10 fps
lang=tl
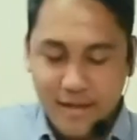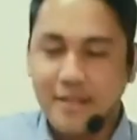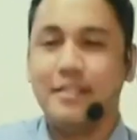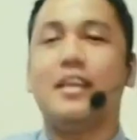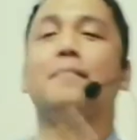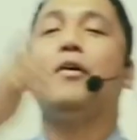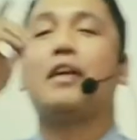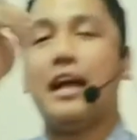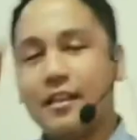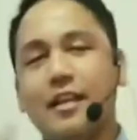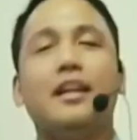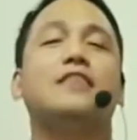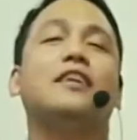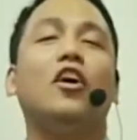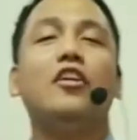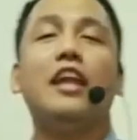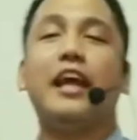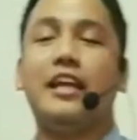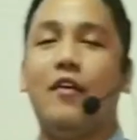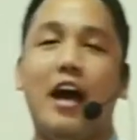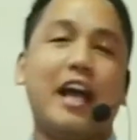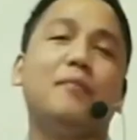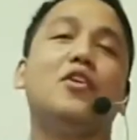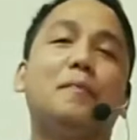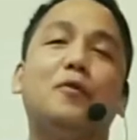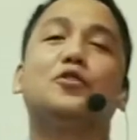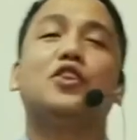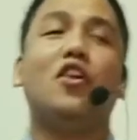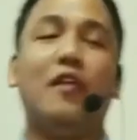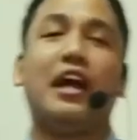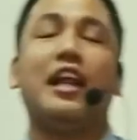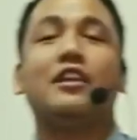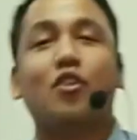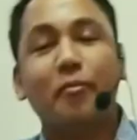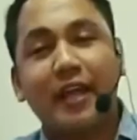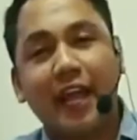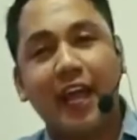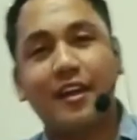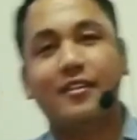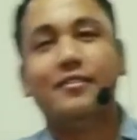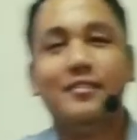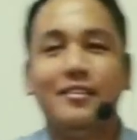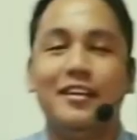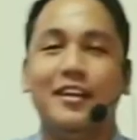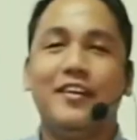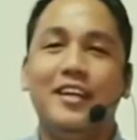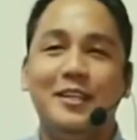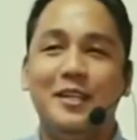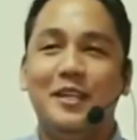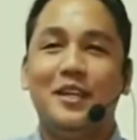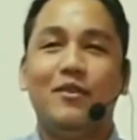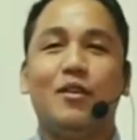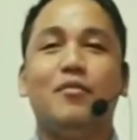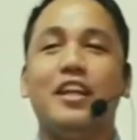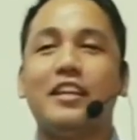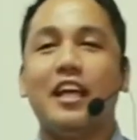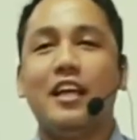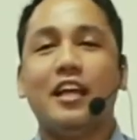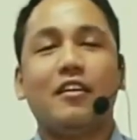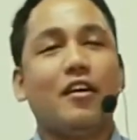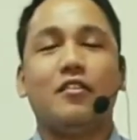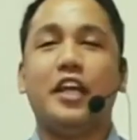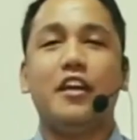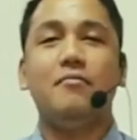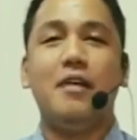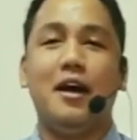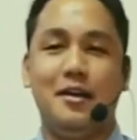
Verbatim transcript: Sige po, kahit na nasa online, hawakan mo yung puso. Huwag ka lang tumingin. Amen? Huwag mo lang tignan. Na, dead ma.